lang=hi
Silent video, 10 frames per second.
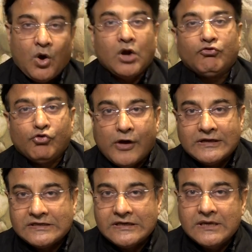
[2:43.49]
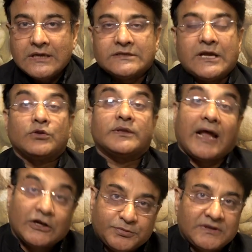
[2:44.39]
और ओआईसी संयुक्त
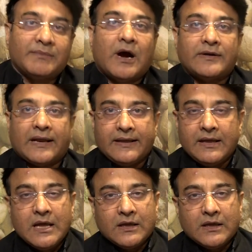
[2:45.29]
राष्ट्र पर दबाव डाले